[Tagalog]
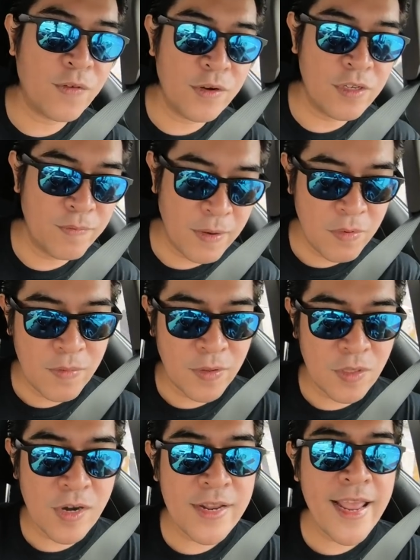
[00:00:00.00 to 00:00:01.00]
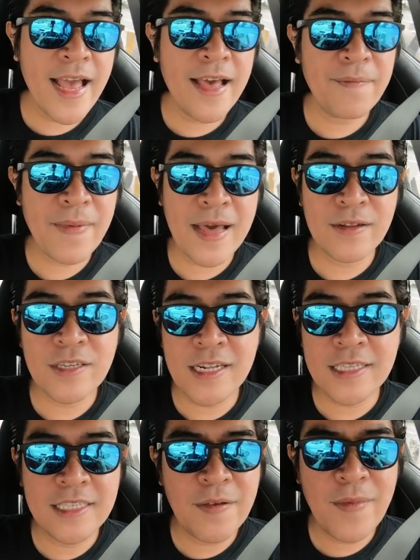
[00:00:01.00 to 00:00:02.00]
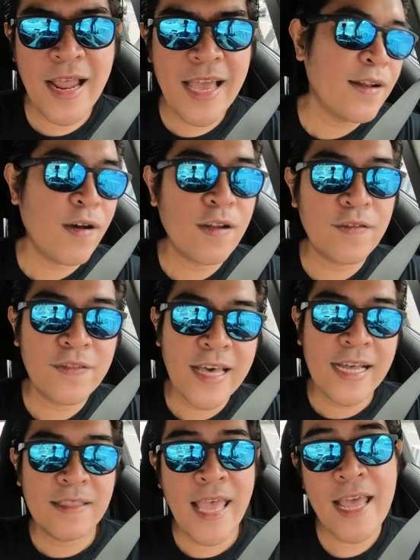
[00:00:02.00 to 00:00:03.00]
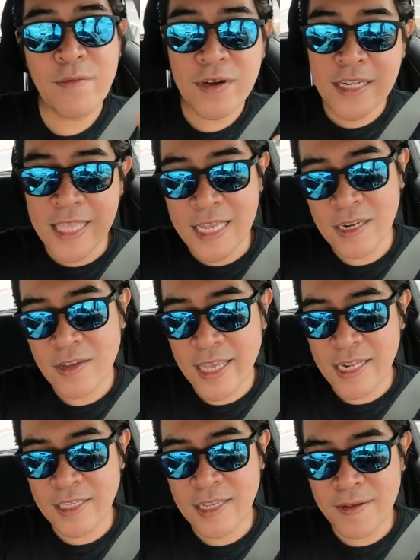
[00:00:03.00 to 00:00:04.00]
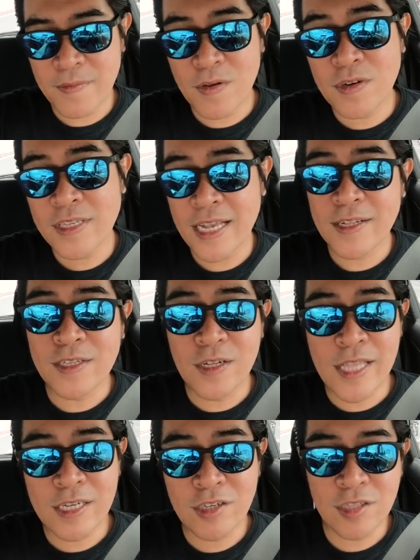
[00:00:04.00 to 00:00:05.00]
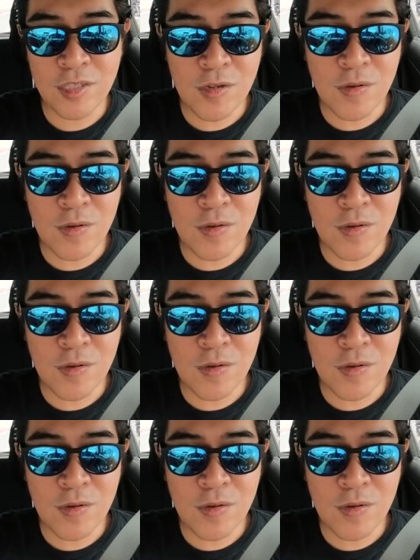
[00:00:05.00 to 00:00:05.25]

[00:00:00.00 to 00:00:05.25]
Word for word: course, yung pagmamotor niya, paano siya nagsimula and all of that. And we're gonna take a look at his uh, motorcycle collection